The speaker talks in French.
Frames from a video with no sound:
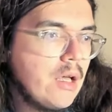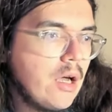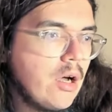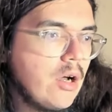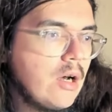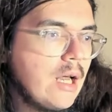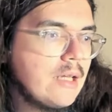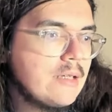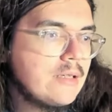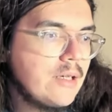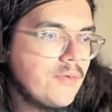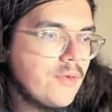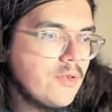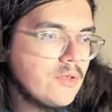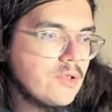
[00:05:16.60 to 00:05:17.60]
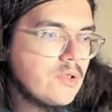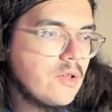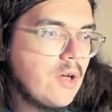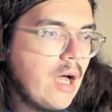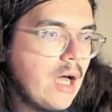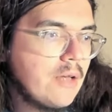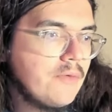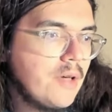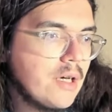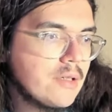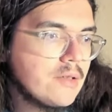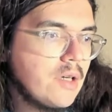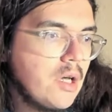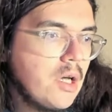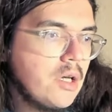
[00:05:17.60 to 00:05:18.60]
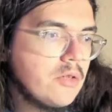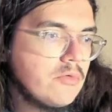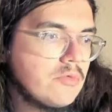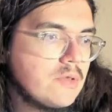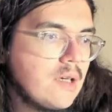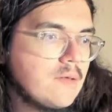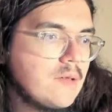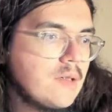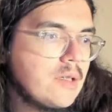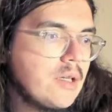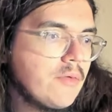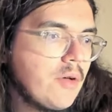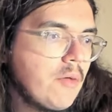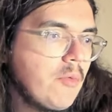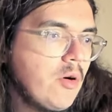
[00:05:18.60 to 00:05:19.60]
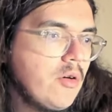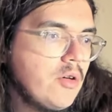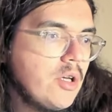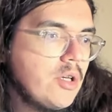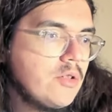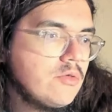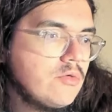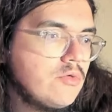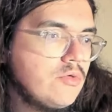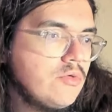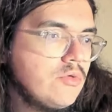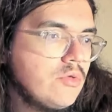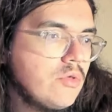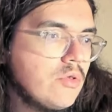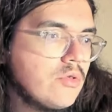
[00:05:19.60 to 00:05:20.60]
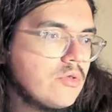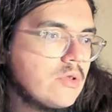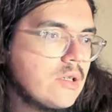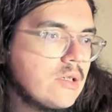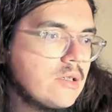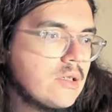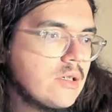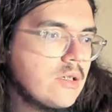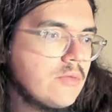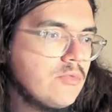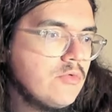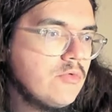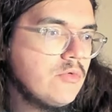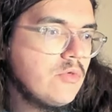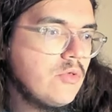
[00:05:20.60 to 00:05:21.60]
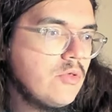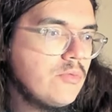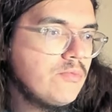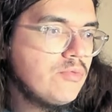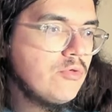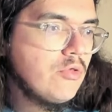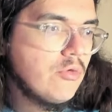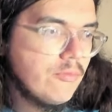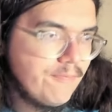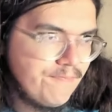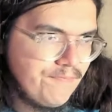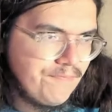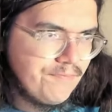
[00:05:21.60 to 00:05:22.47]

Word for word: la défense adverse. Donc ça c'était vraiment du euh, très très bon euh, boulot.